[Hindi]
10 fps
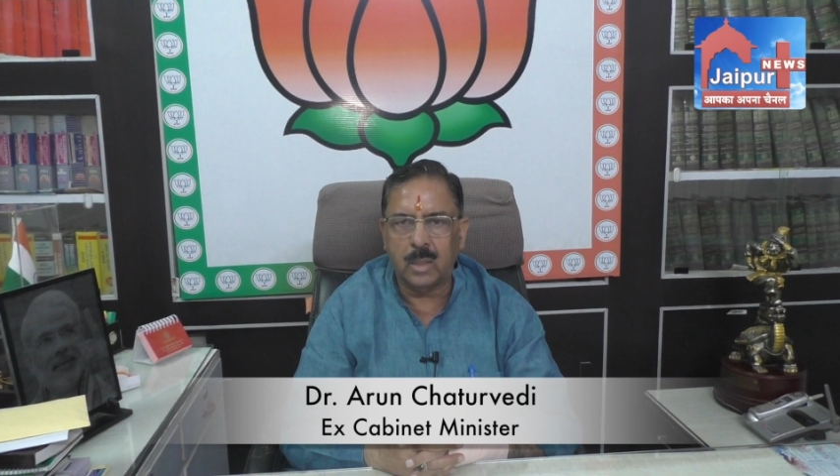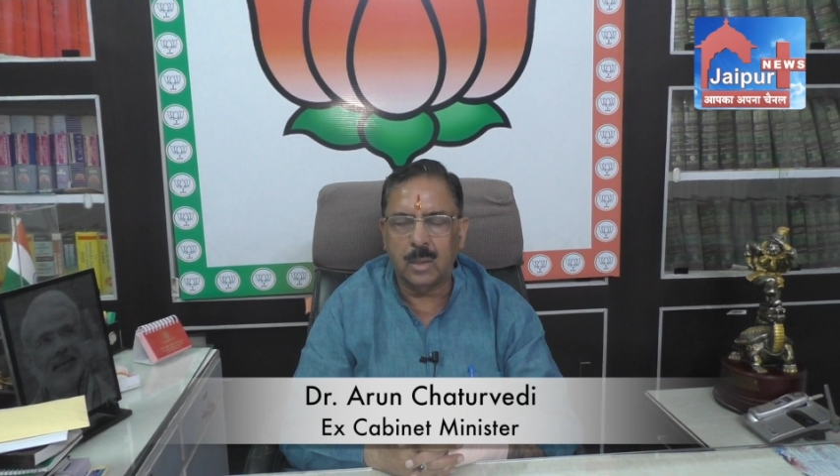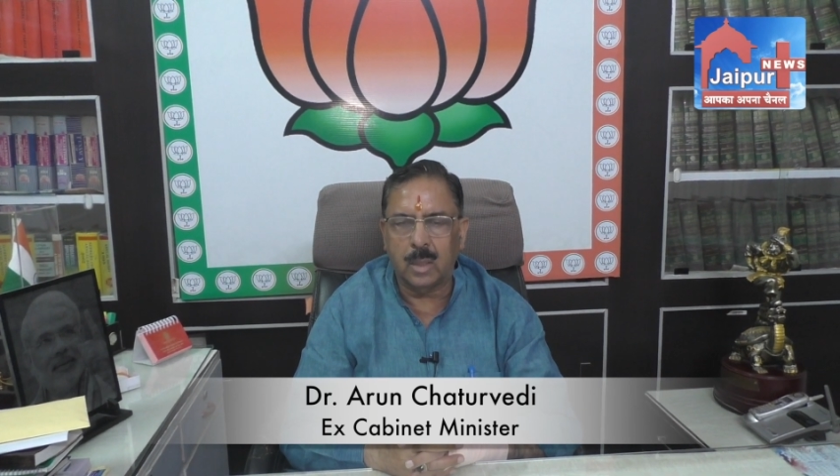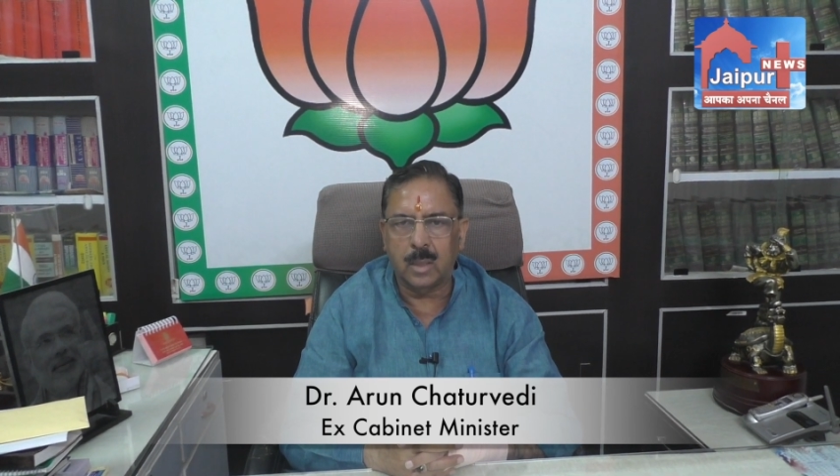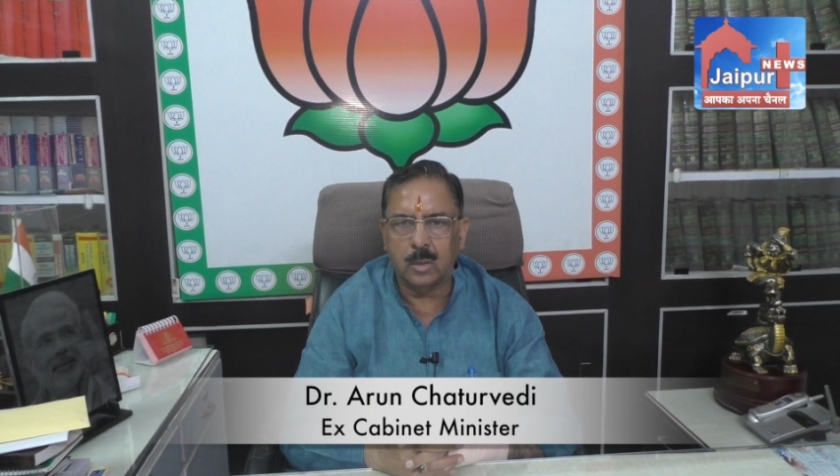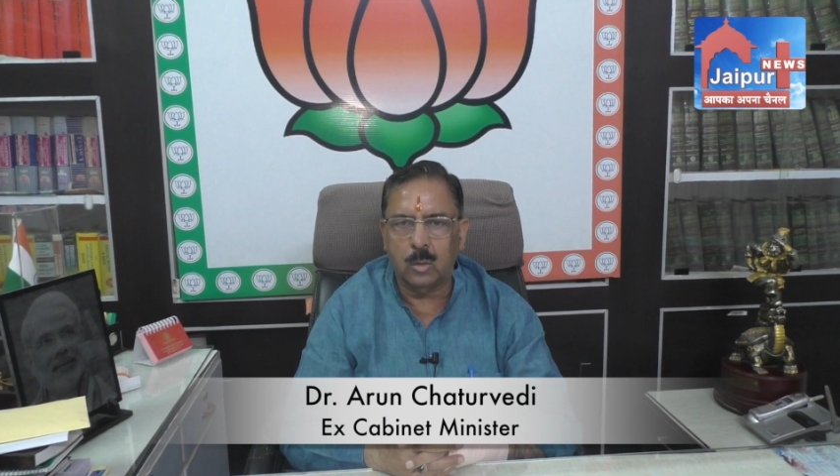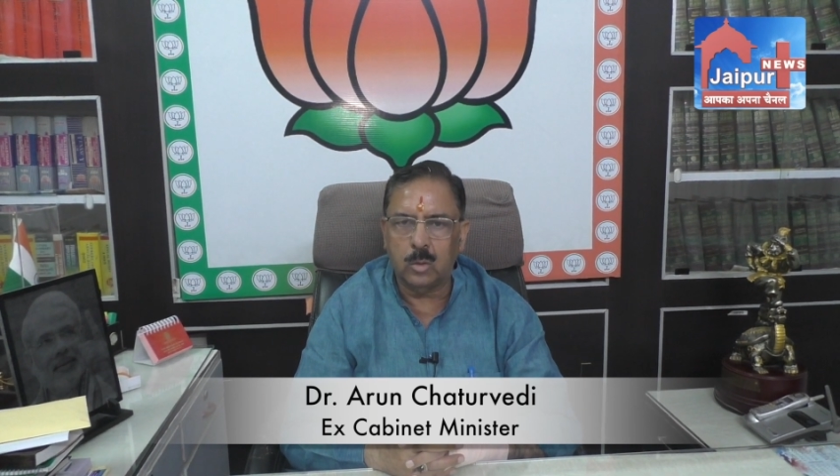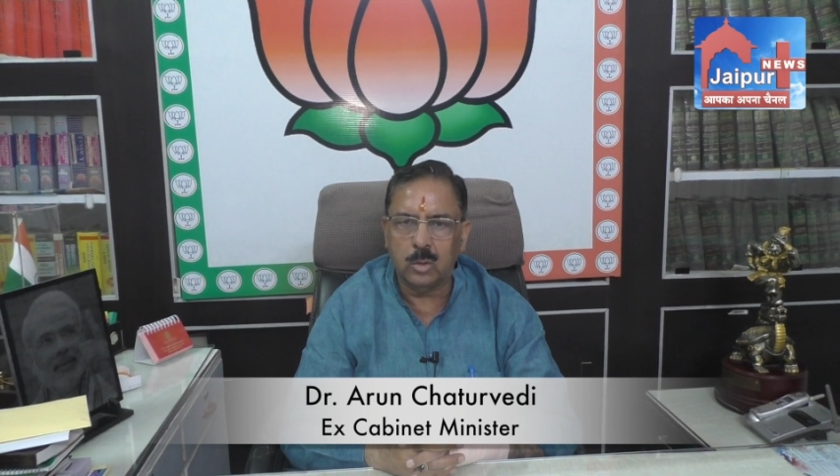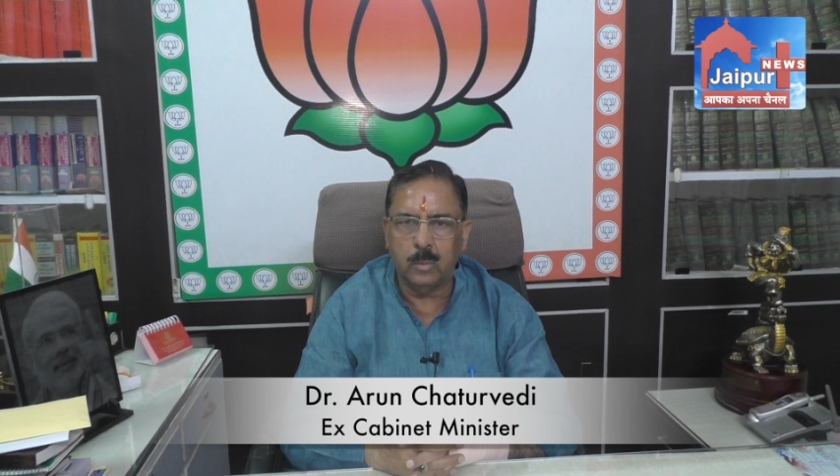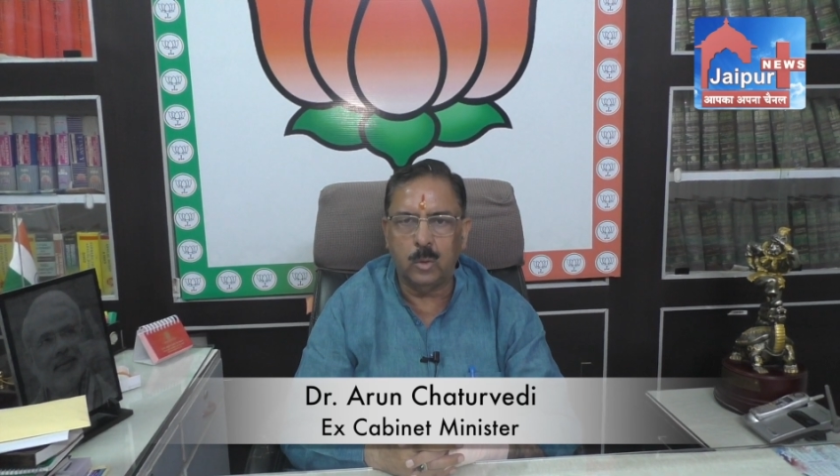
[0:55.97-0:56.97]
प्रार्थना करता हूँ
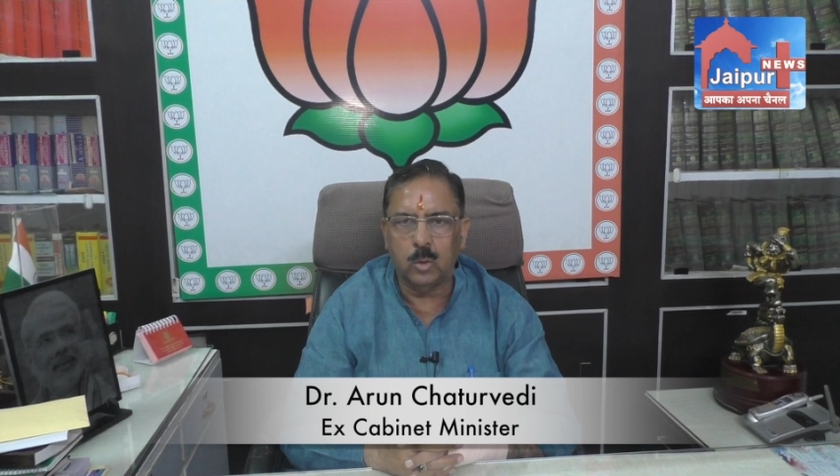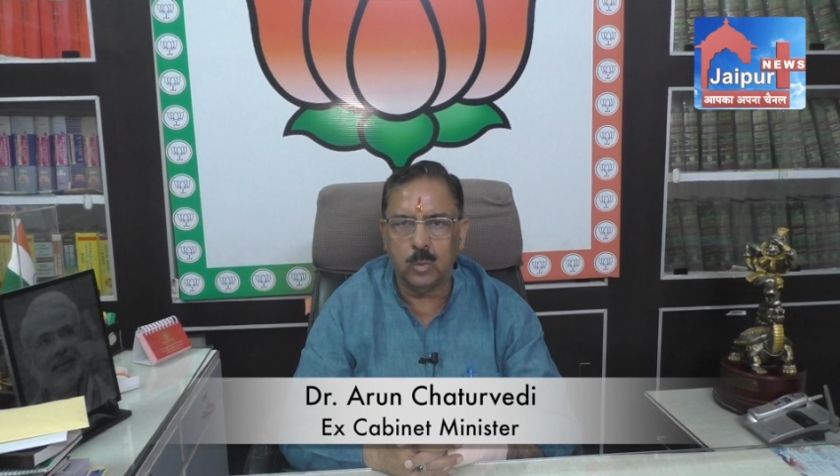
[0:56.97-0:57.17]
और सभी को